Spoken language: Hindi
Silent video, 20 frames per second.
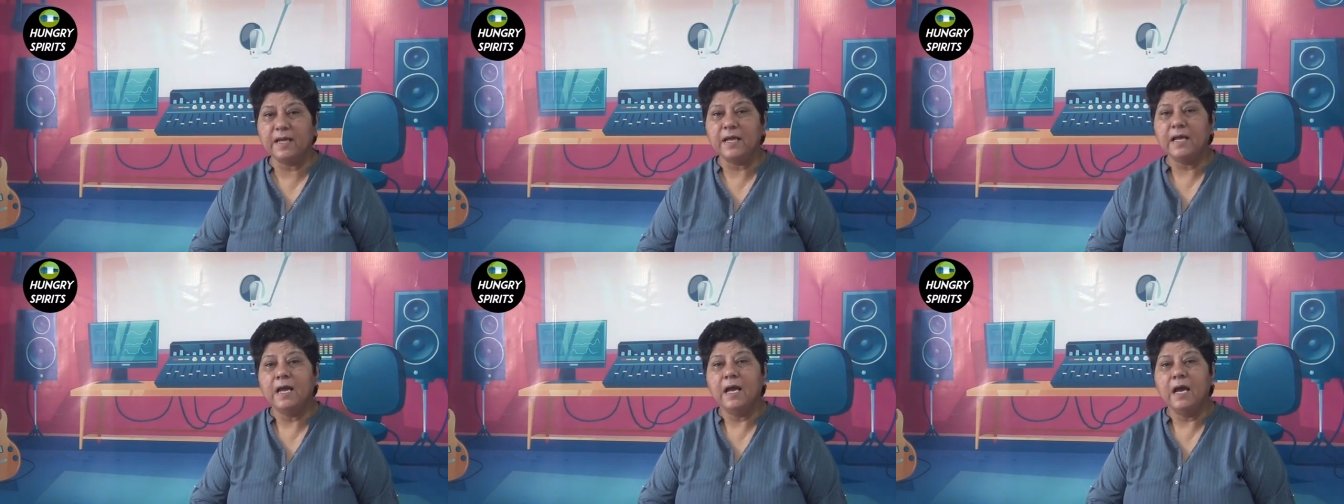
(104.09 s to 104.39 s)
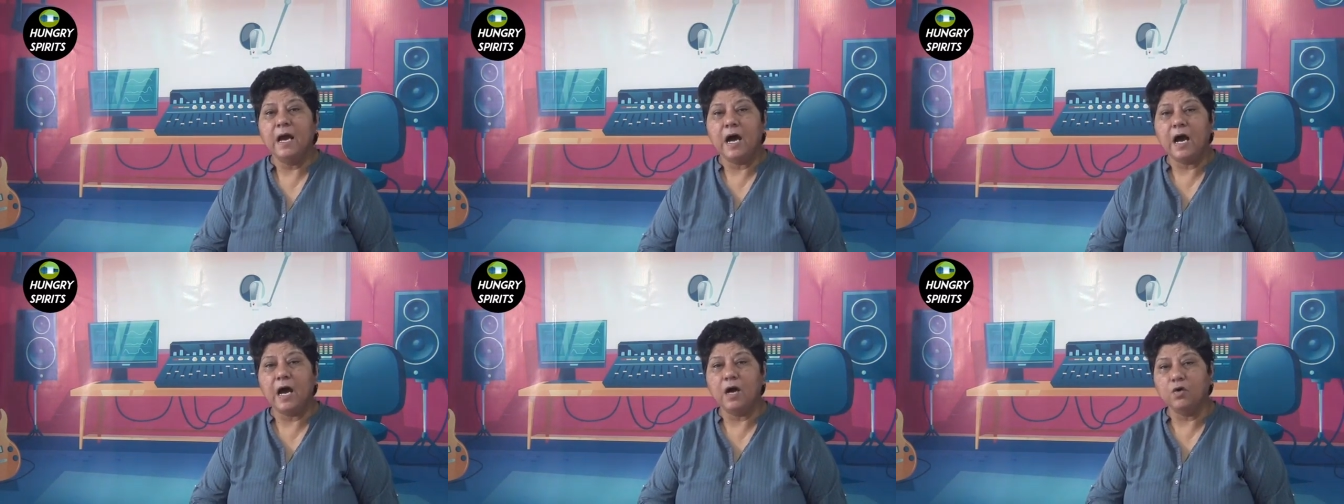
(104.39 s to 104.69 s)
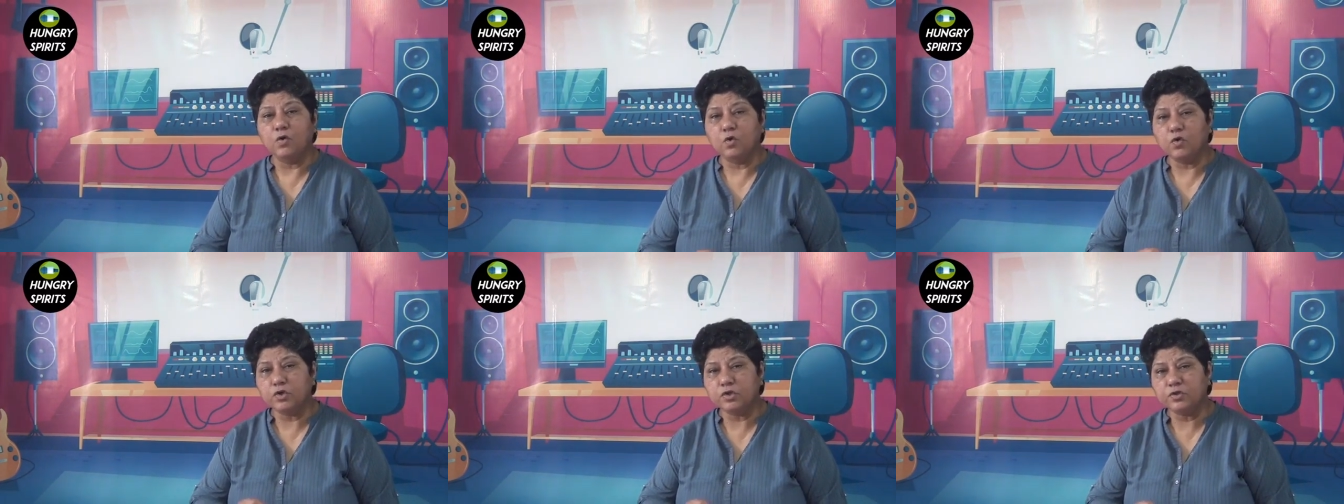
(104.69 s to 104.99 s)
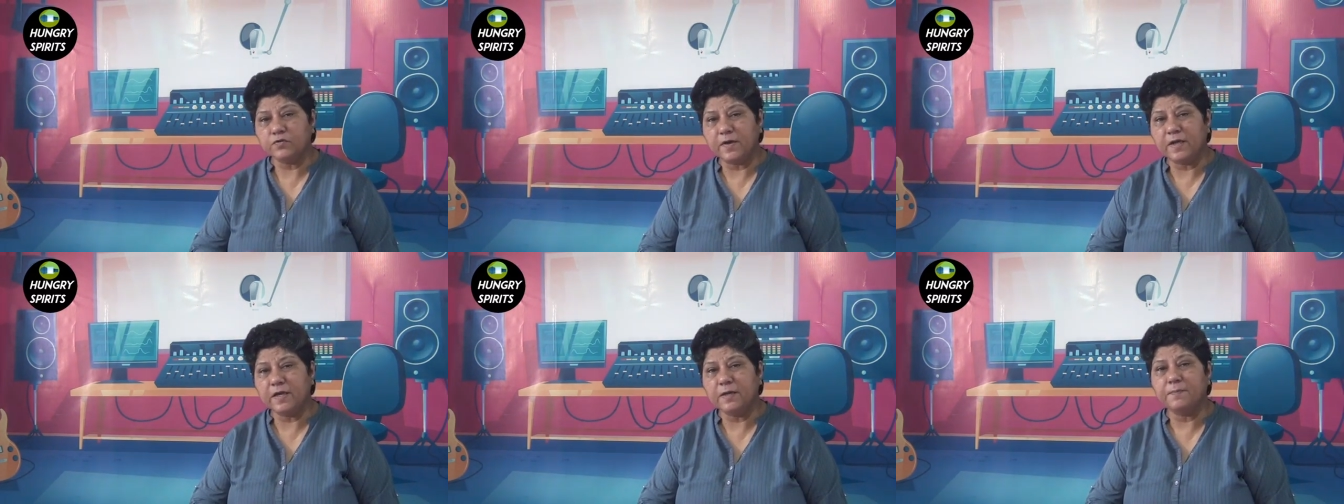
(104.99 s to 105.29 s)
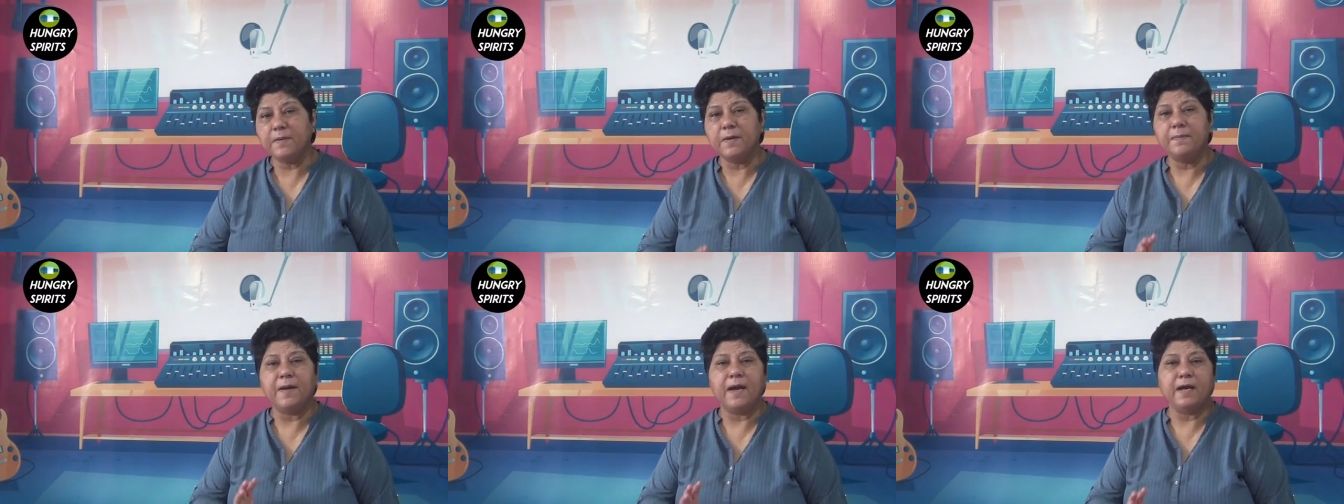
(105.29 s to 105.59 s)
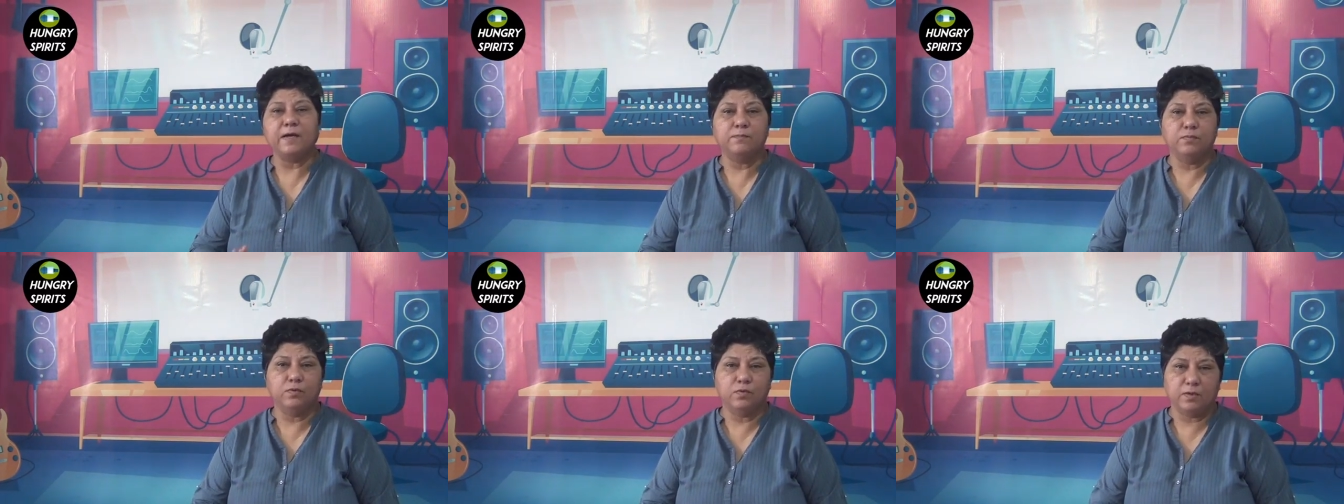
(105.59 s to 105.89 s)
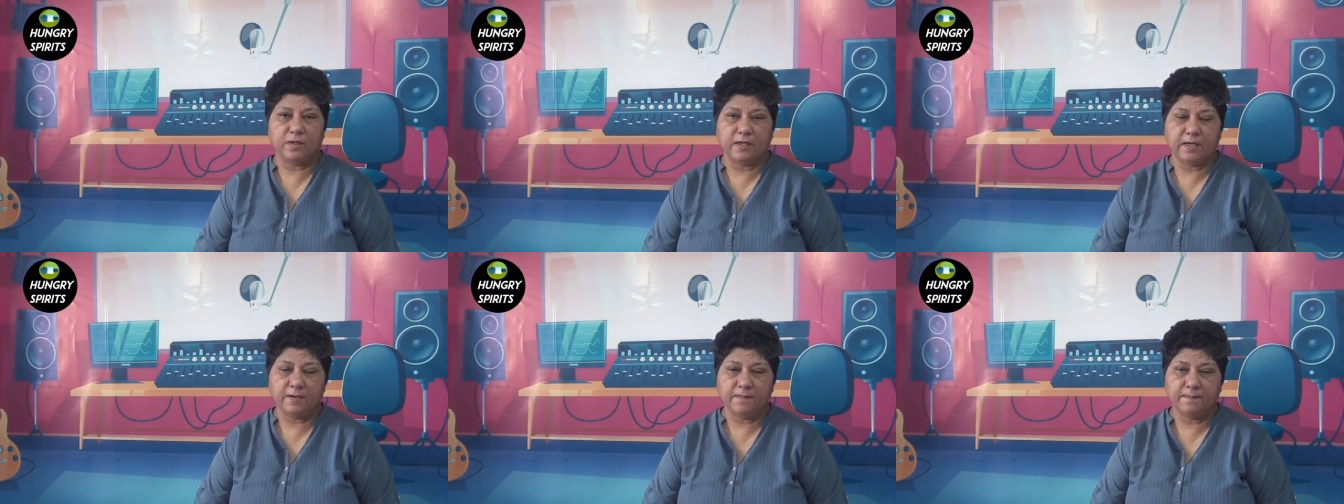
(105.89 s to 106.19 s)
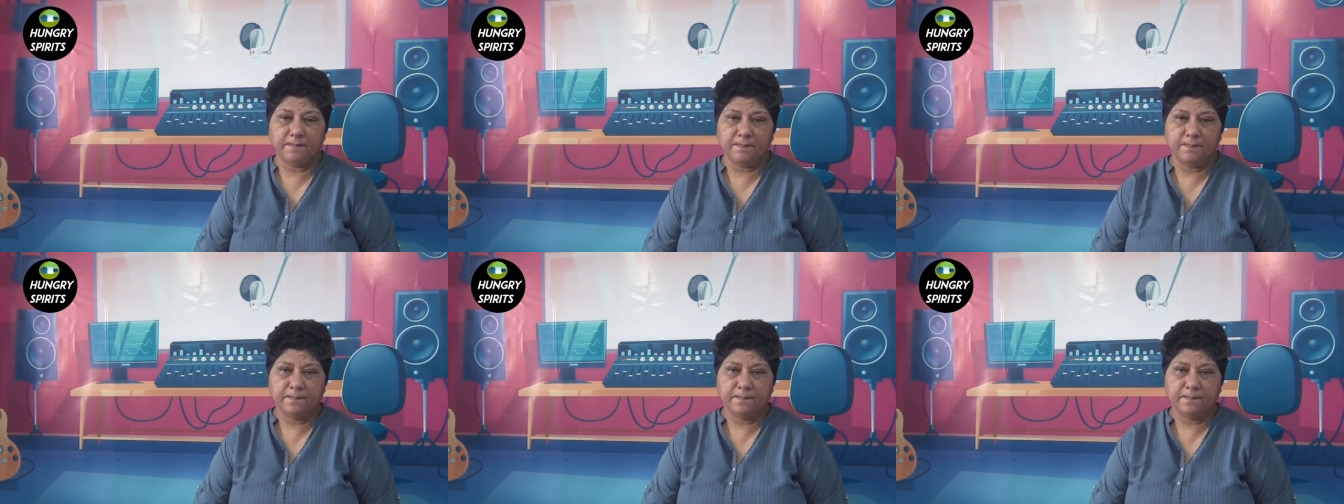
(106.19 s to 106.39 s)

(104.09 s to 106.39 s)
अंकुश वहीं पे बैग भूल गया